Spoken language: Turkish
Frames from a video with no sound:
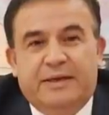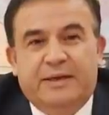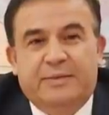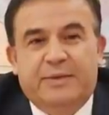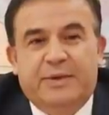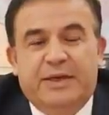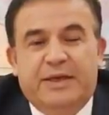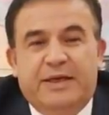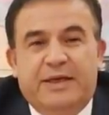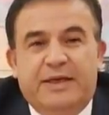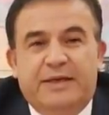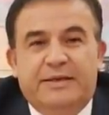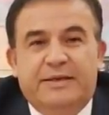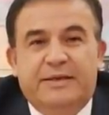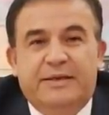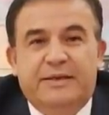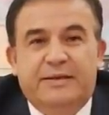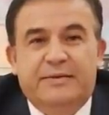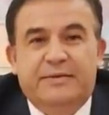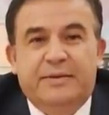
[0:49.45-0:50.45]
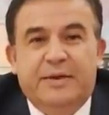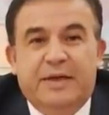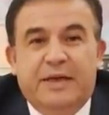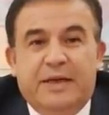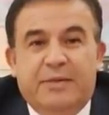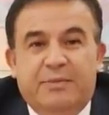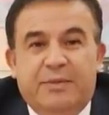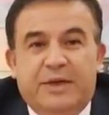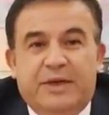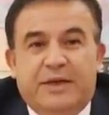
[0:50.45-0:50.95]
Bill Gates'in
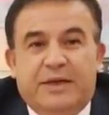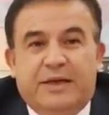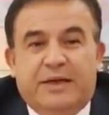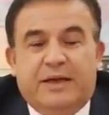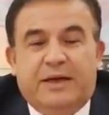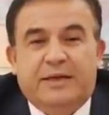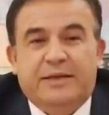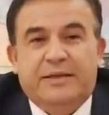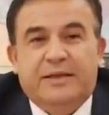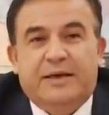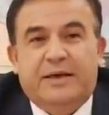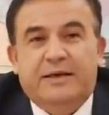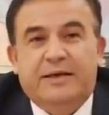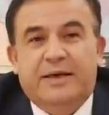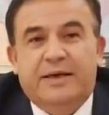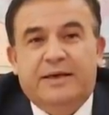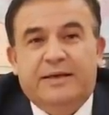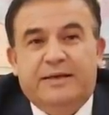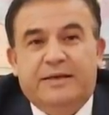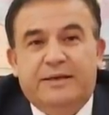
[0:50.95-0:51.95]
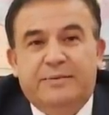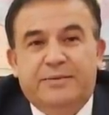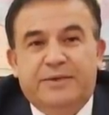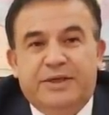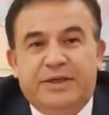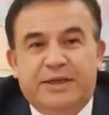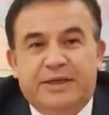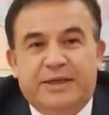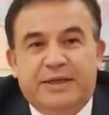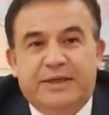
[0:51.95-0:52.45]
bir kaskada yatırım
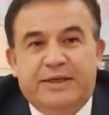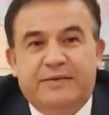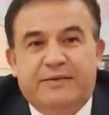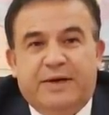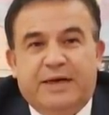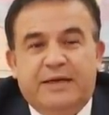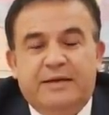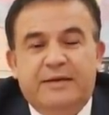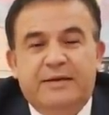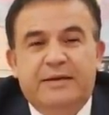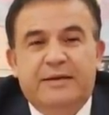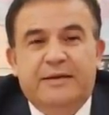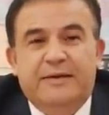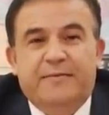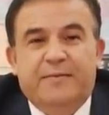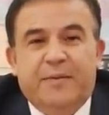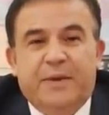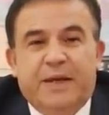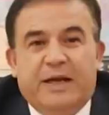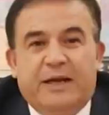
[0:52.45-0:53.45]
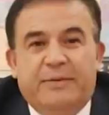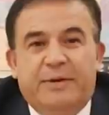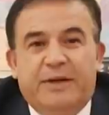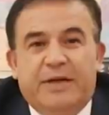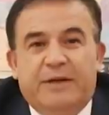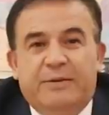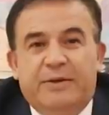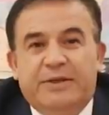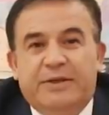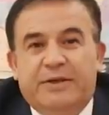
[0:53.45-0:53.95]
şirketi var.
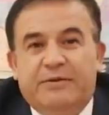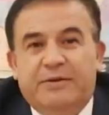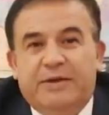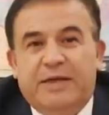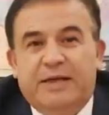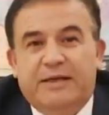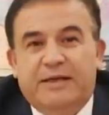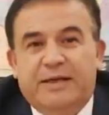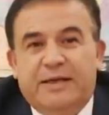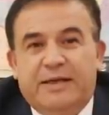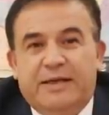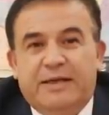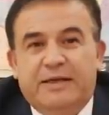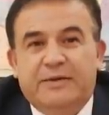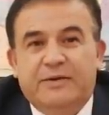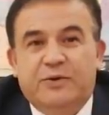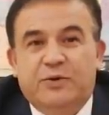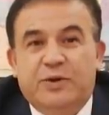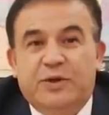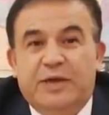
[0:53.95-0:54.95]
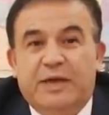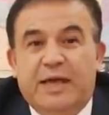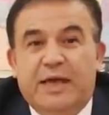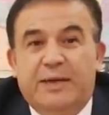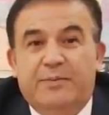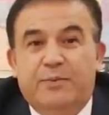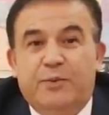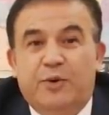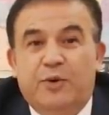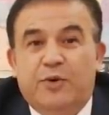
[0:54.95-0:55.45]
Amerika Birleşik Devletleri'nde de
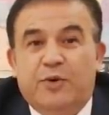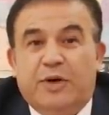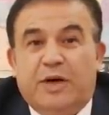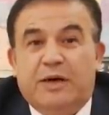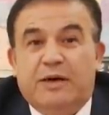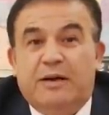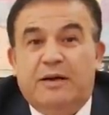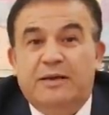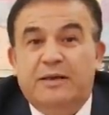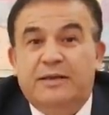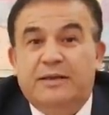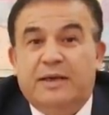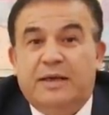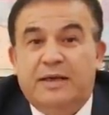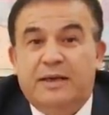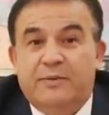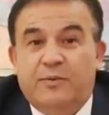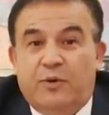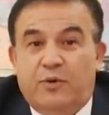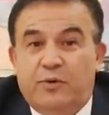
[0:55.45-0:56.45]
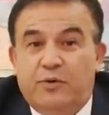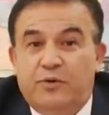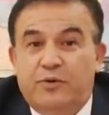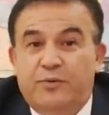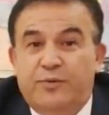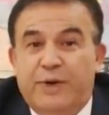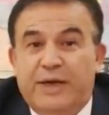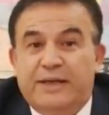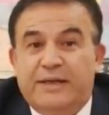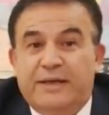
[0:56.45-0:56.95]
en büyük arazi sahibi olduğu
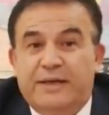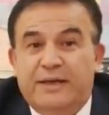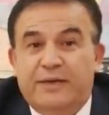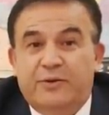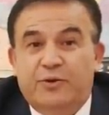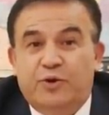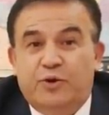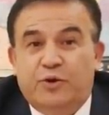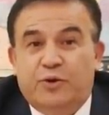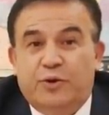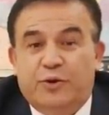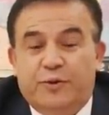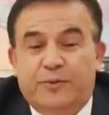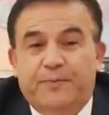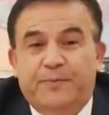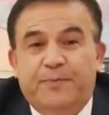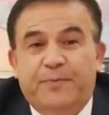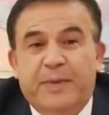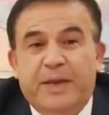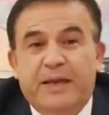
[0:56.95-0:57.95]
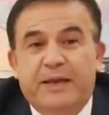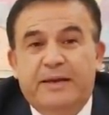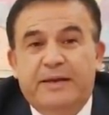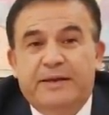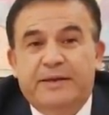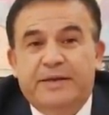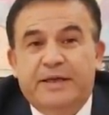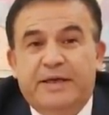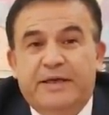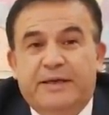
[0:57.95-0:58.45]
medyaya düştü.
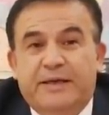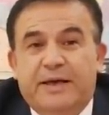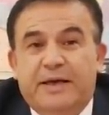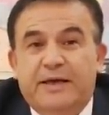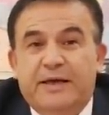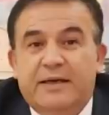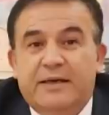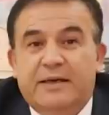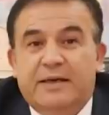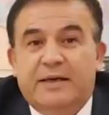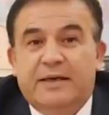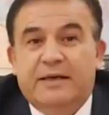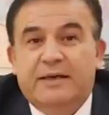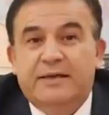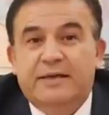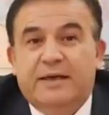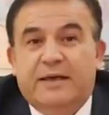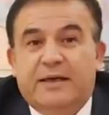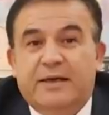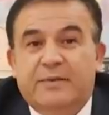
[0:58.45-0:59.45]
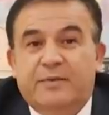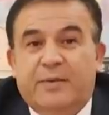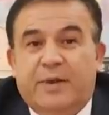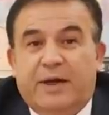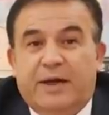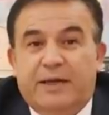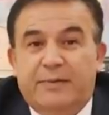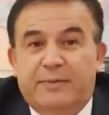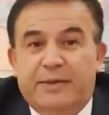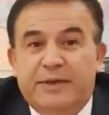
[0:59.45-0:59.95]
Şimdi Trakya'da arazi arıp
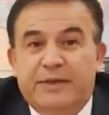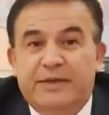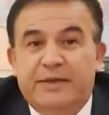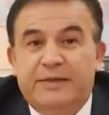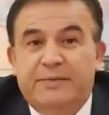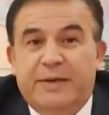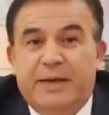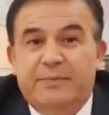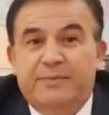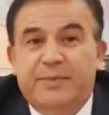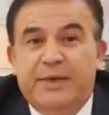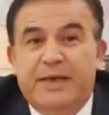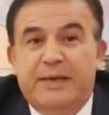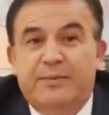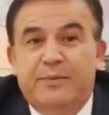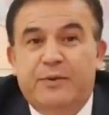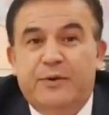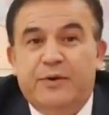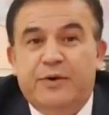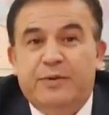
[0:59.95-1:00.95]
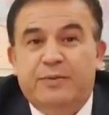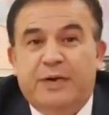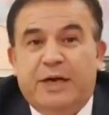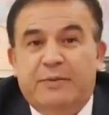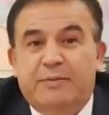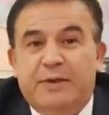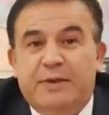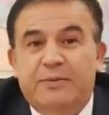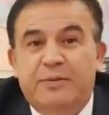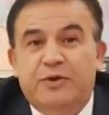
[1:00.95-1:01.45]
almadığını ben bilmiyorum.
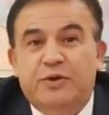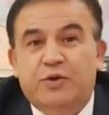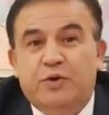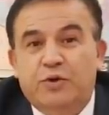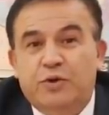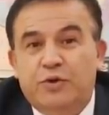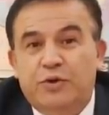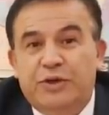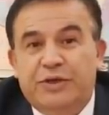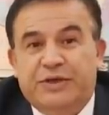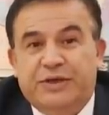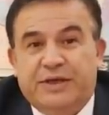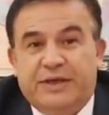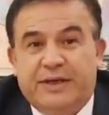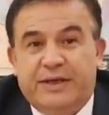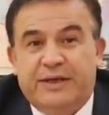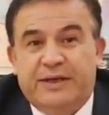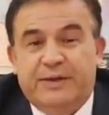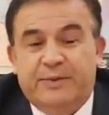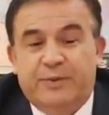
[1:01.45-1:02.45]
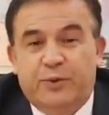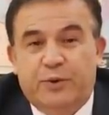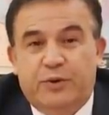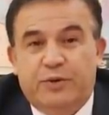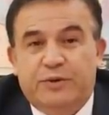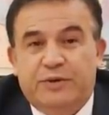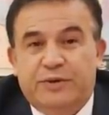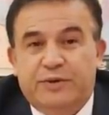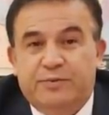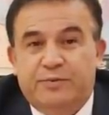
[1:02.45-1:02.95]
Ama bir soru işareti bu.
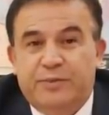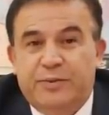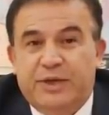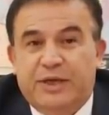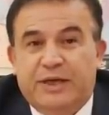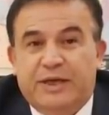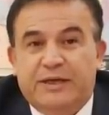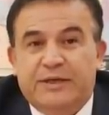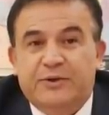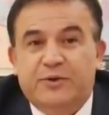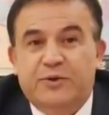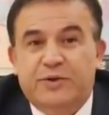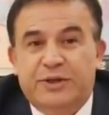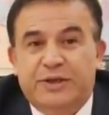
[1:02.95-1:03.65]
Birkaç gün